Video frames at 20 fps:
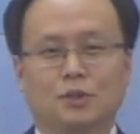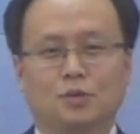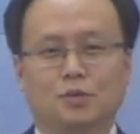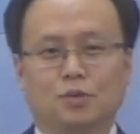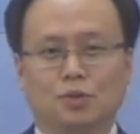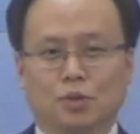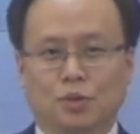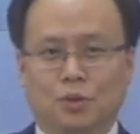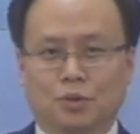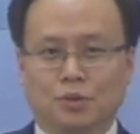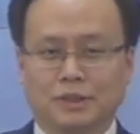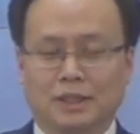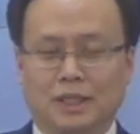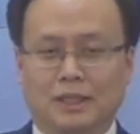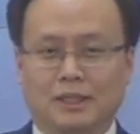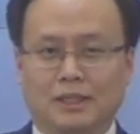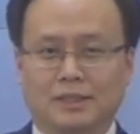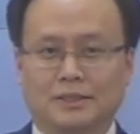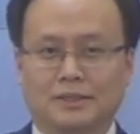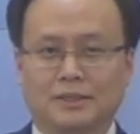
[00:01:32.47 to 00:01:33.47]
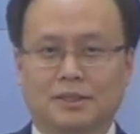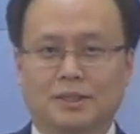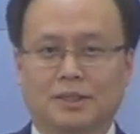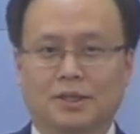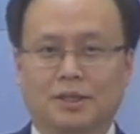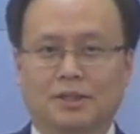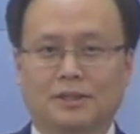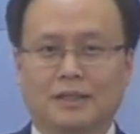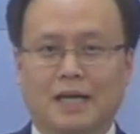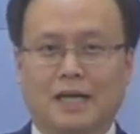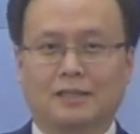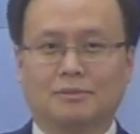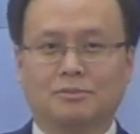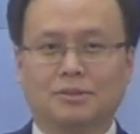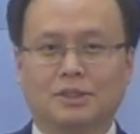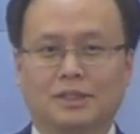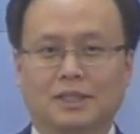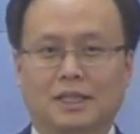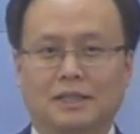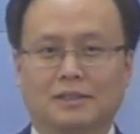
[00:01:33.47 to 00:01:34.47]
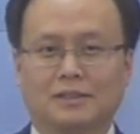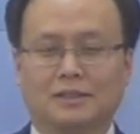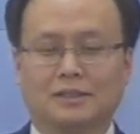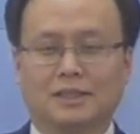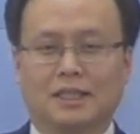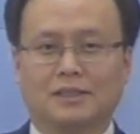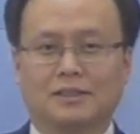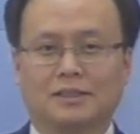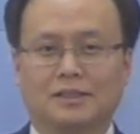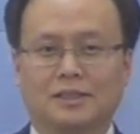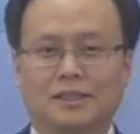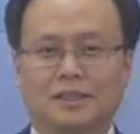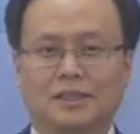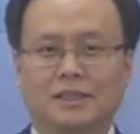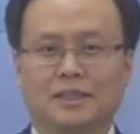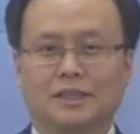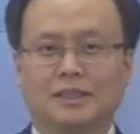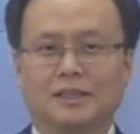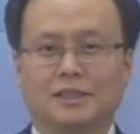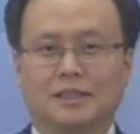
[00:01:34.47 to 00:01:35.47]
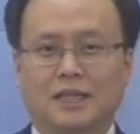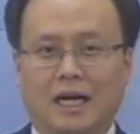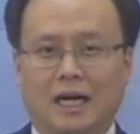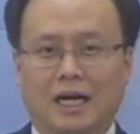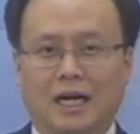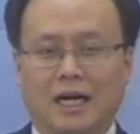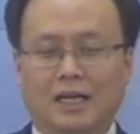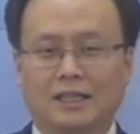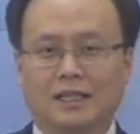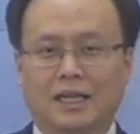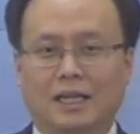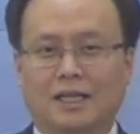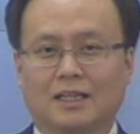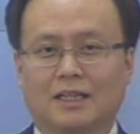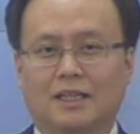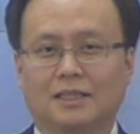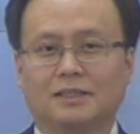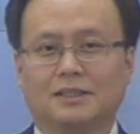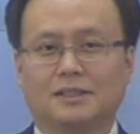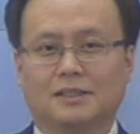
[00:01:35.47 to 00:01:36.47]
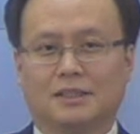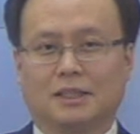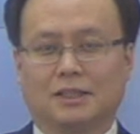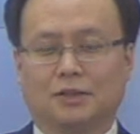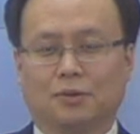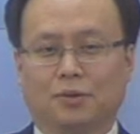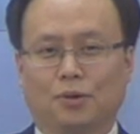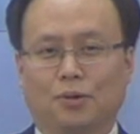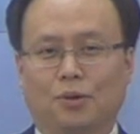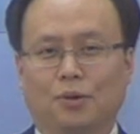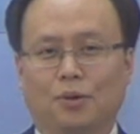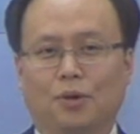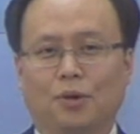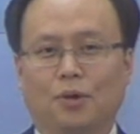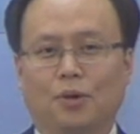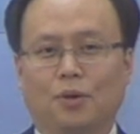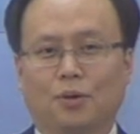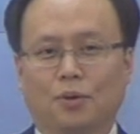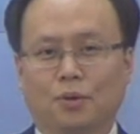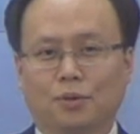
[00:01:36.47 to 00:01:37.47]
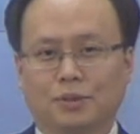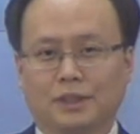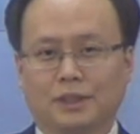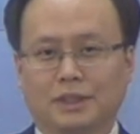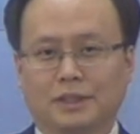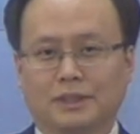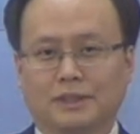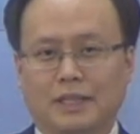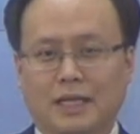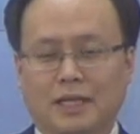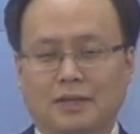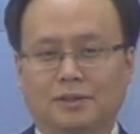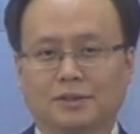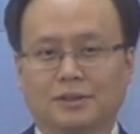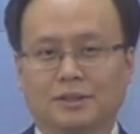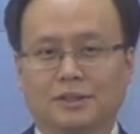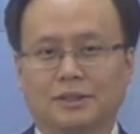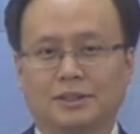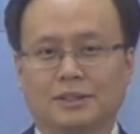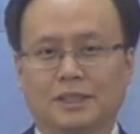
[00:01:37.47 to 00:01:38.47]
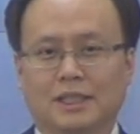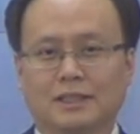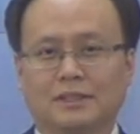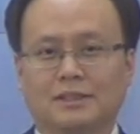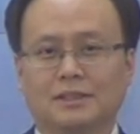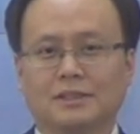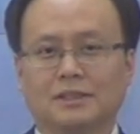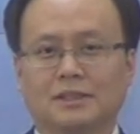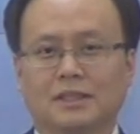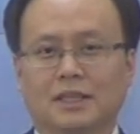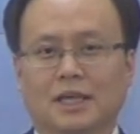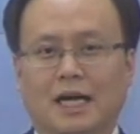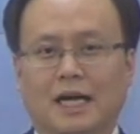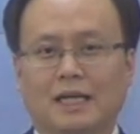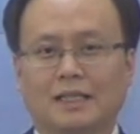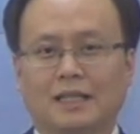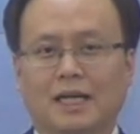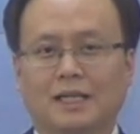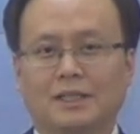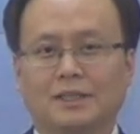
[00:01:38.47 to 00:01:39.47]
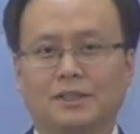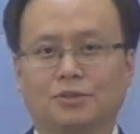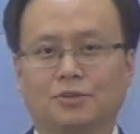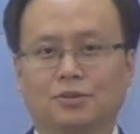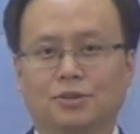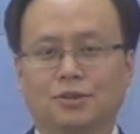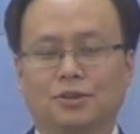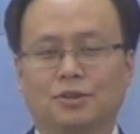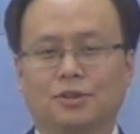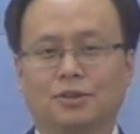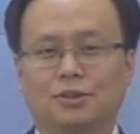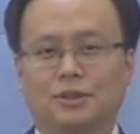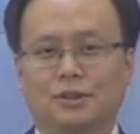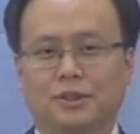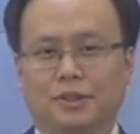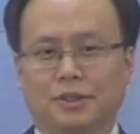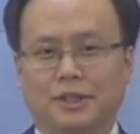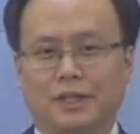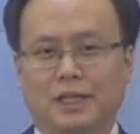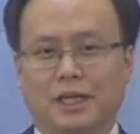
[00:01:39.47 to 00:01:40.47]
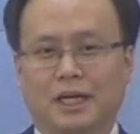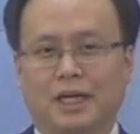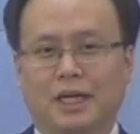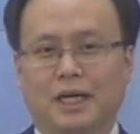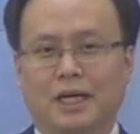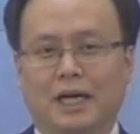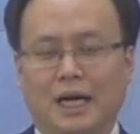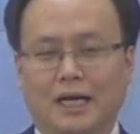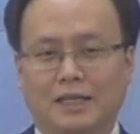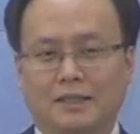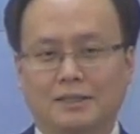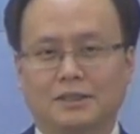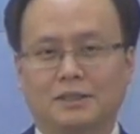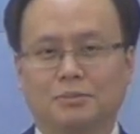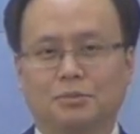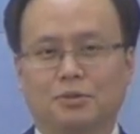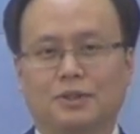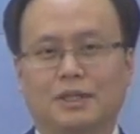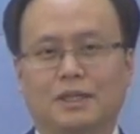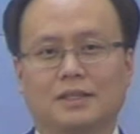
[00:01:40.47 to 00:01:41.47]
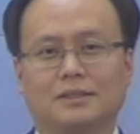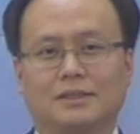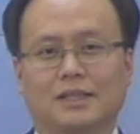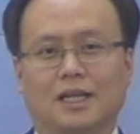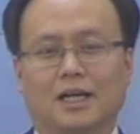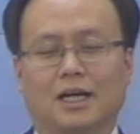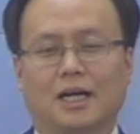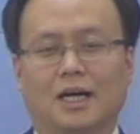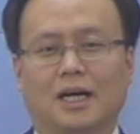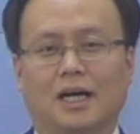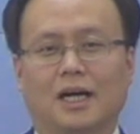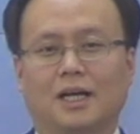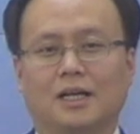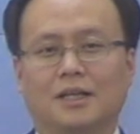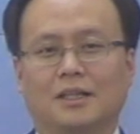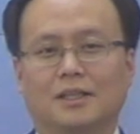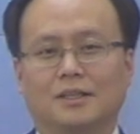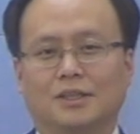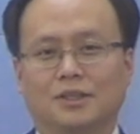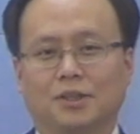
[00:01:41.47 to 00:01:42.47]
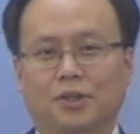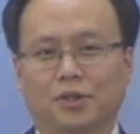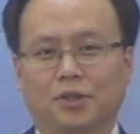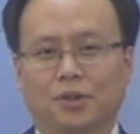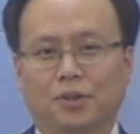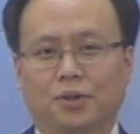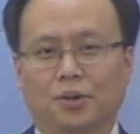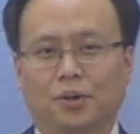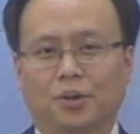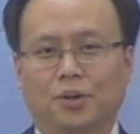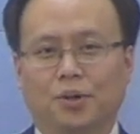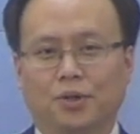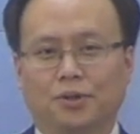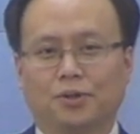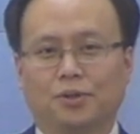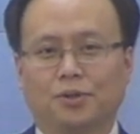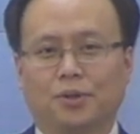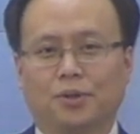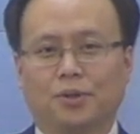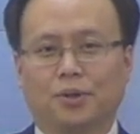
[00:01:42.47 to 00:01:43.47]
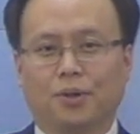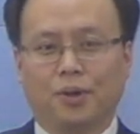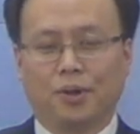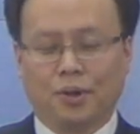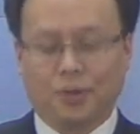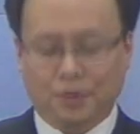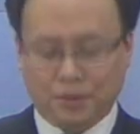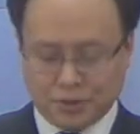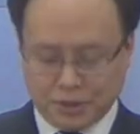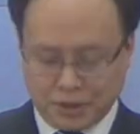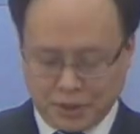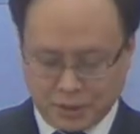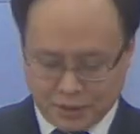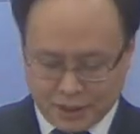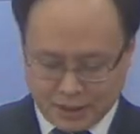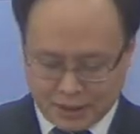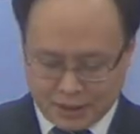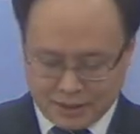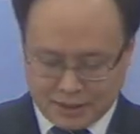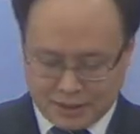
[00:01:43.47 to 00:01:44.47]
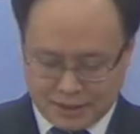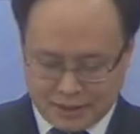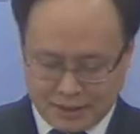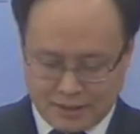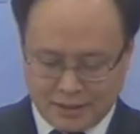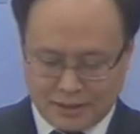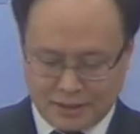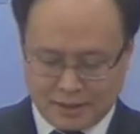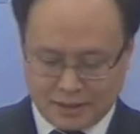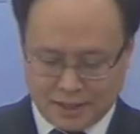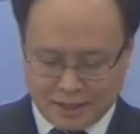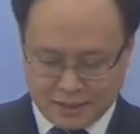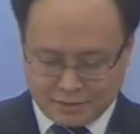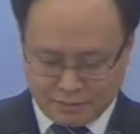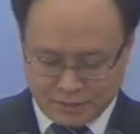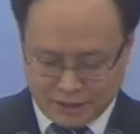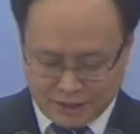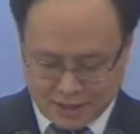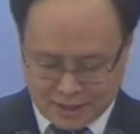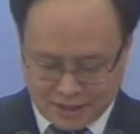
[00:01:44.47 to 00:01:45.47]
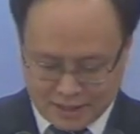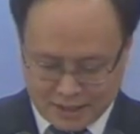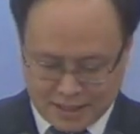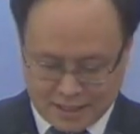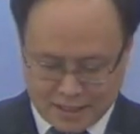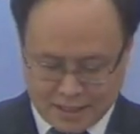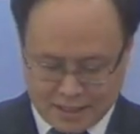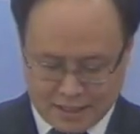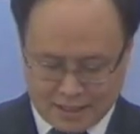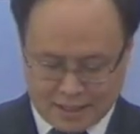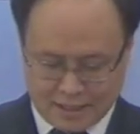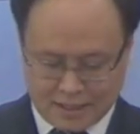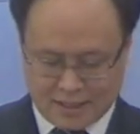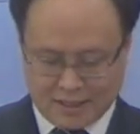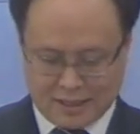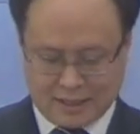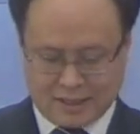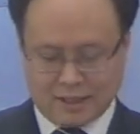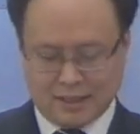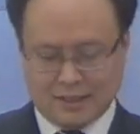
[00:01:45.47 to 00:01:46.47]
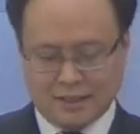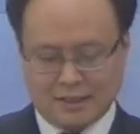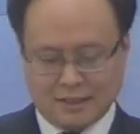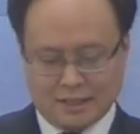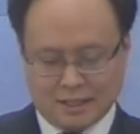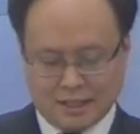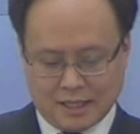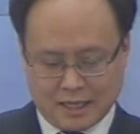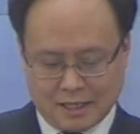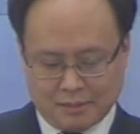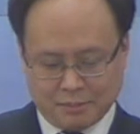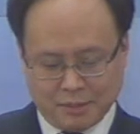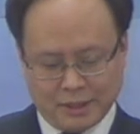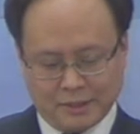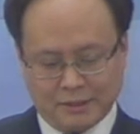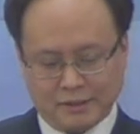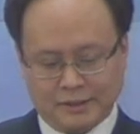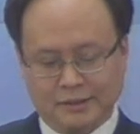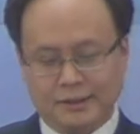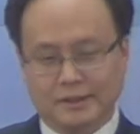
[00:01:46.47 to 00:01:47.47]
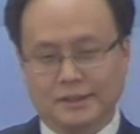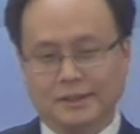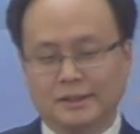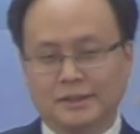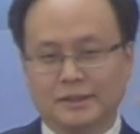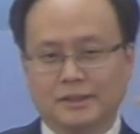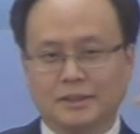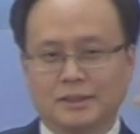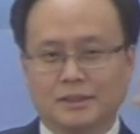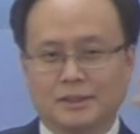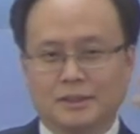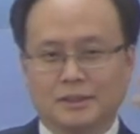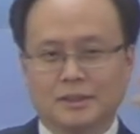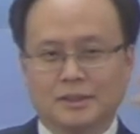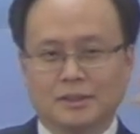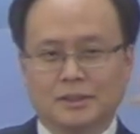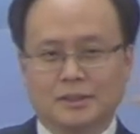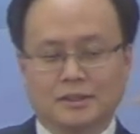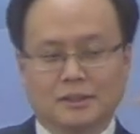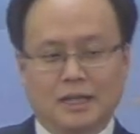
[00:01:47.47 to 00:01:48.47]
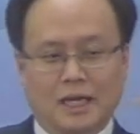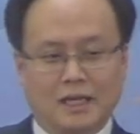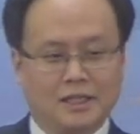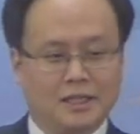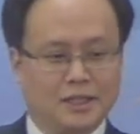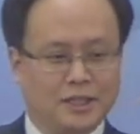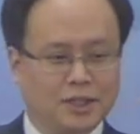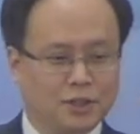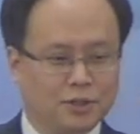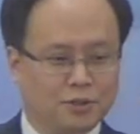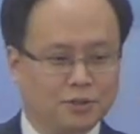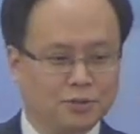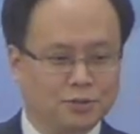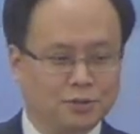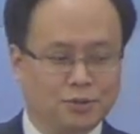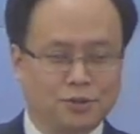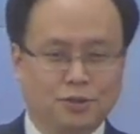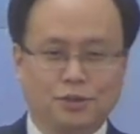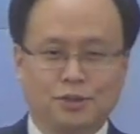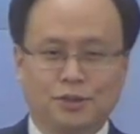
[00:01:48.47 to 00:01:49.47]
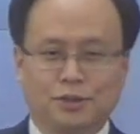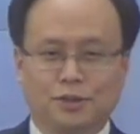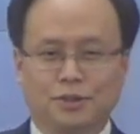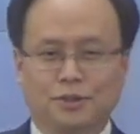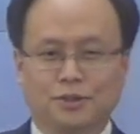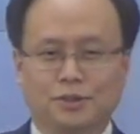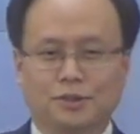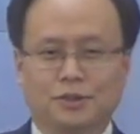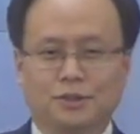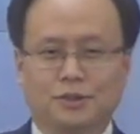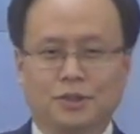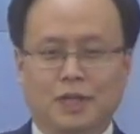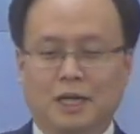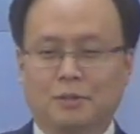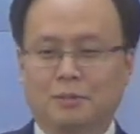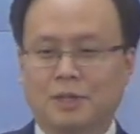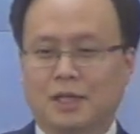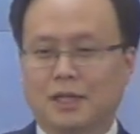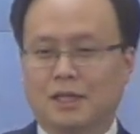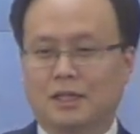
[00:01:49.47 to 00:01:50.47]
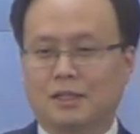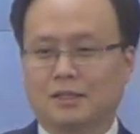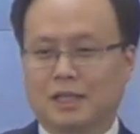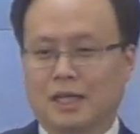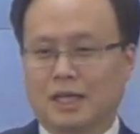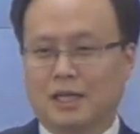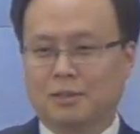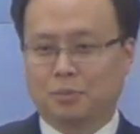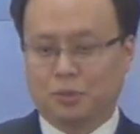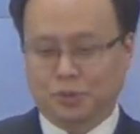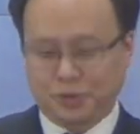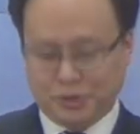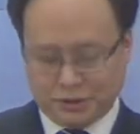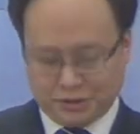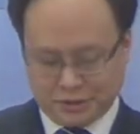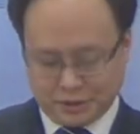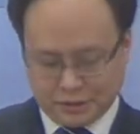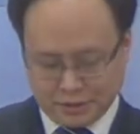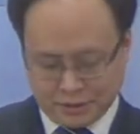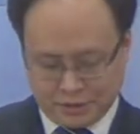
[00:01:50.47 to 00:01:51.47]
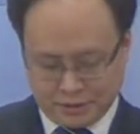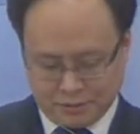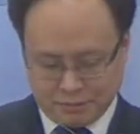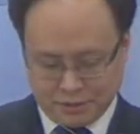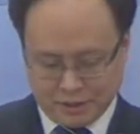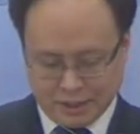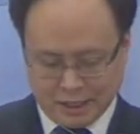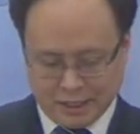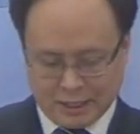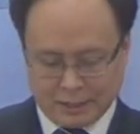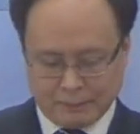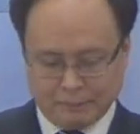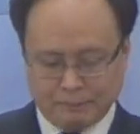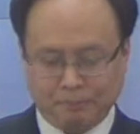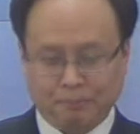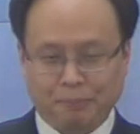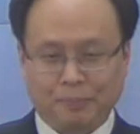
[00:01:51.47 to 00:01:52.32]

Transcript: 운동장에서 다름질하는 자들이 다 달아날지라도 오직 상 얻는 자는 하나인 줄을 너희가 알지 못하느냐 너희도 얻도록 이와 같이 다름질하라 아멘 그 달리기 경주를 아마 다 보셨을 것입니다